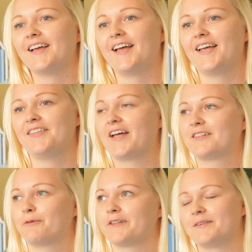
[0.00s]
And
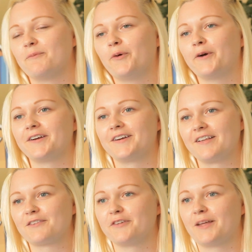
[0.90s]
that's what's important
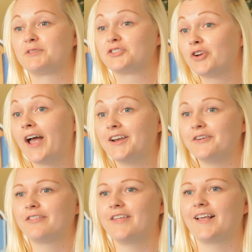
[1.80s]
is for them to try new
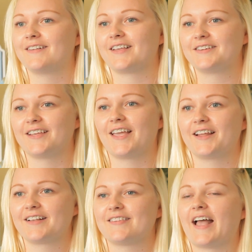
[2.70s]
things and to get
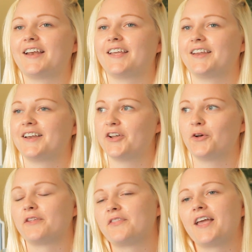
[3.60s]
excited and know
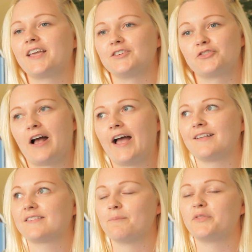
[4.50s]
that they can try
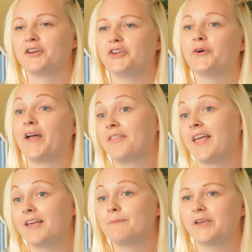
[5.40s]
something new and
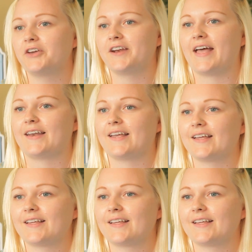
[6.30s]
they can be good at it.